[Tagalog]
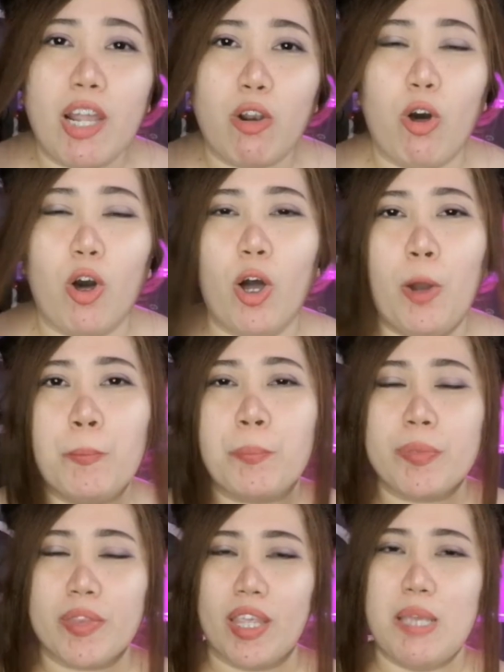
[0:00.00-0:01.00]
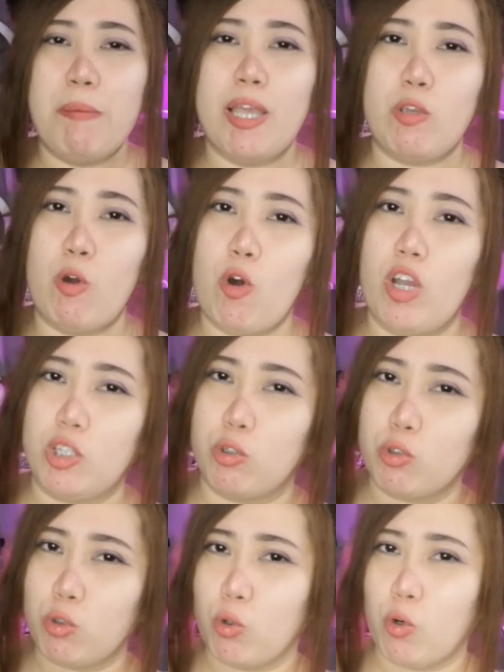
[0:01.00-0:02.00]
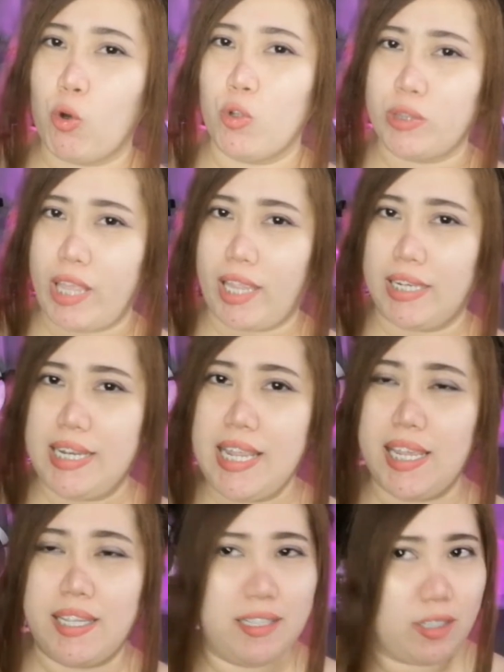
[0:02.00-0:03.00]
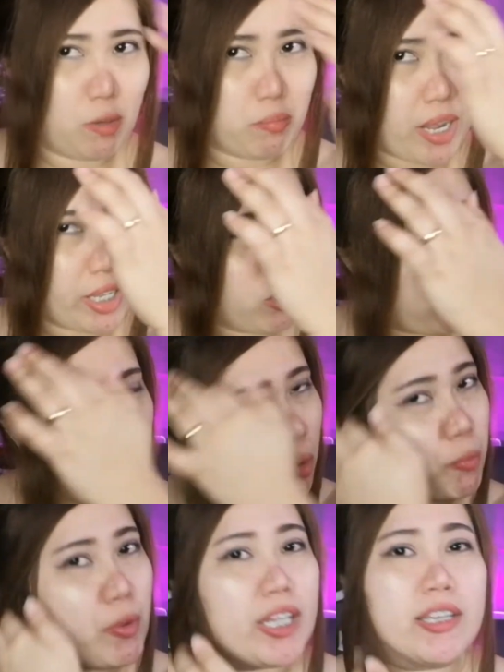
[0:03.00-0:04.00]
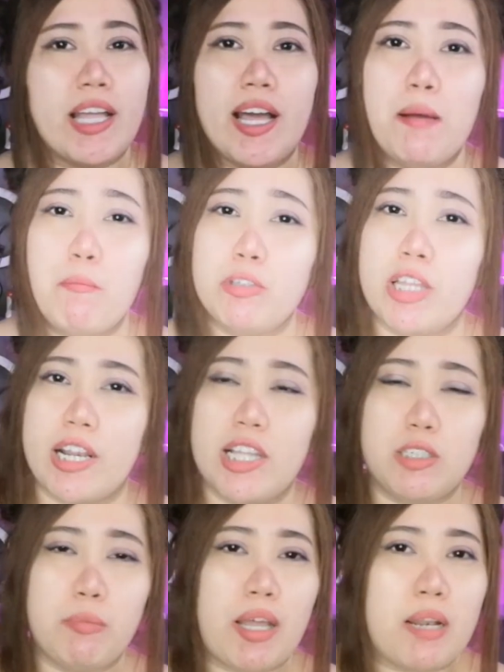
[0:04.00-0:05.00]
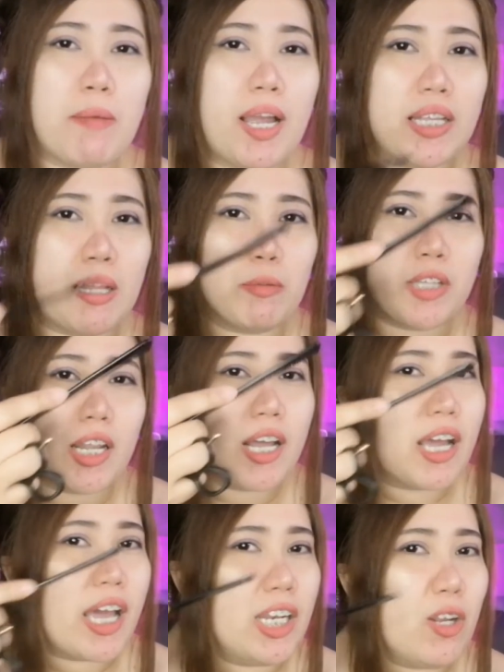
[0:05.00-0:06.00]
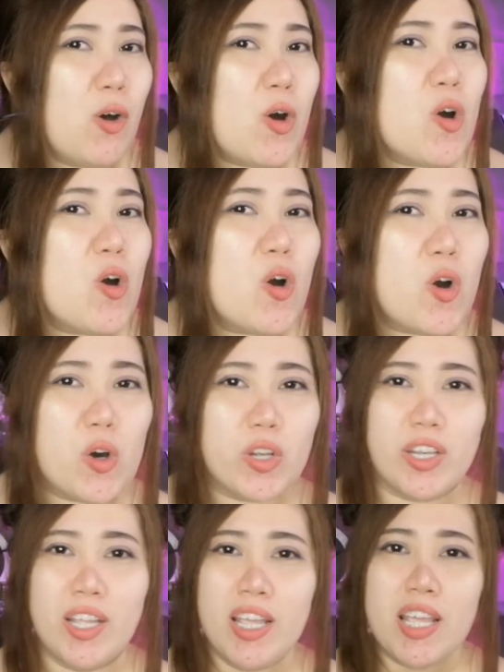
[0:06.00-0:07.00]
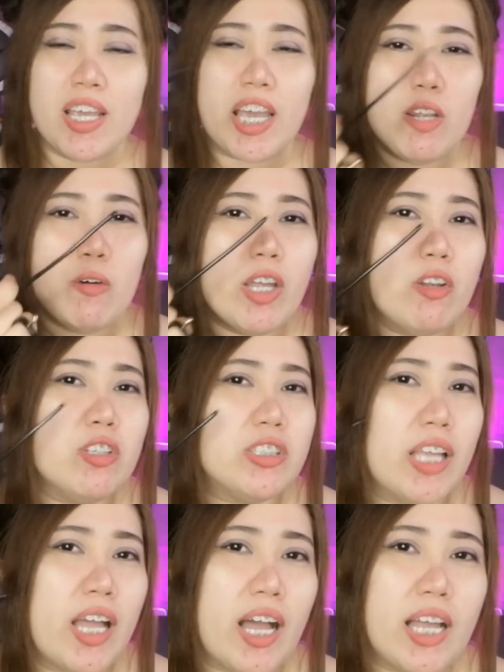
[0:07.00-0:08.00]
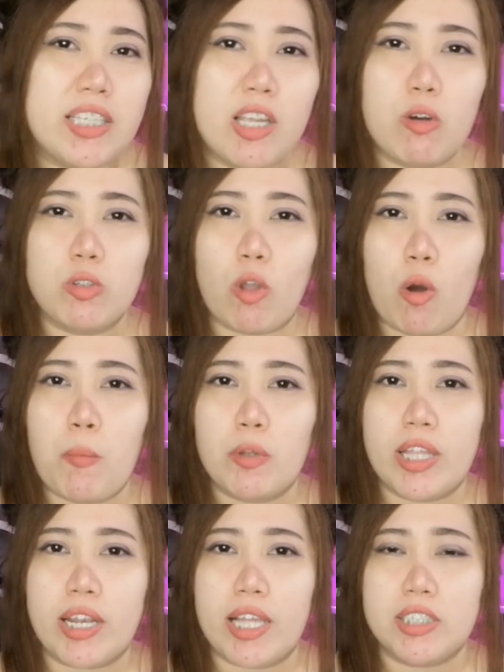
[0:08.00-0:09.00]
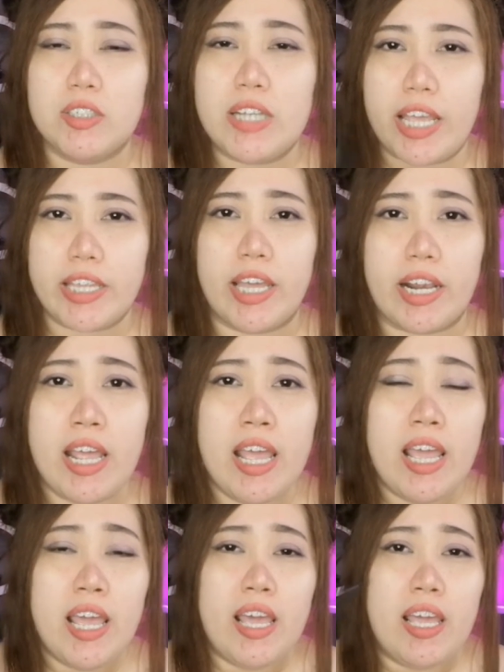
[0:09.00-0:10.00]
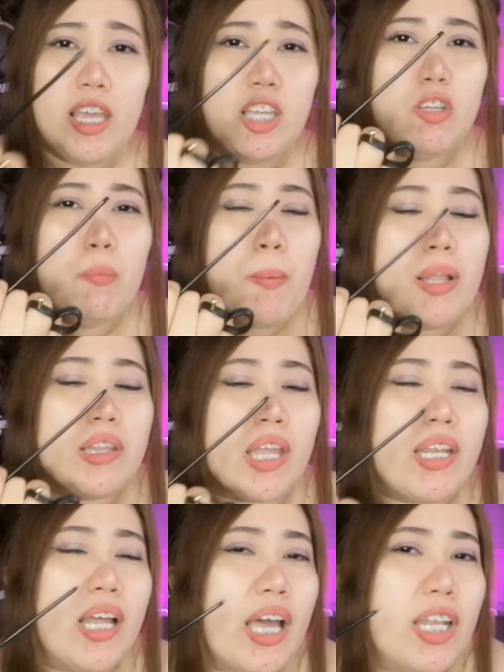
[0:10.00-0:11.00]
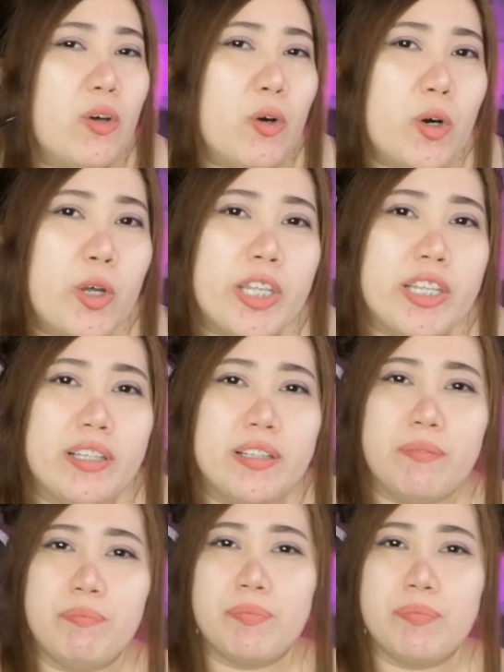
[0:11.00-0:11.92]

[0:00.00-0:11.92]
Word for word: Pero, iba yung ituturo kong technique kung paano gumupit ng mudaraj para makita mo talagang ganon. Ganon-ganon siya. Kasi yung gusto ko mudaraj, yung layer, is yung pantay na ganon.